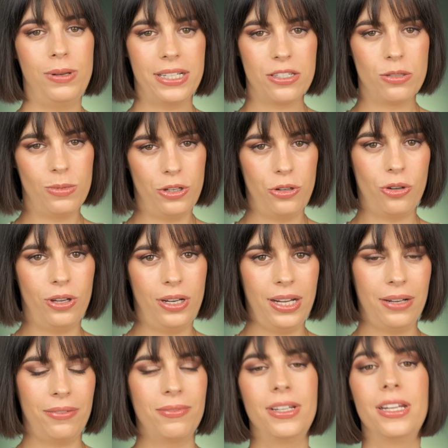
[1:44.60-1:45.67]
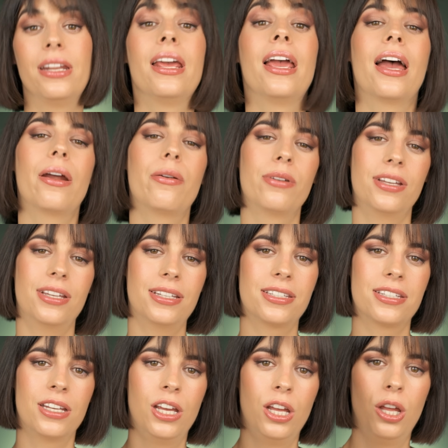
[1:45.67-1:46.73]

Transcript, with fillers: Platz Nummer 9 hatten wir den Harrod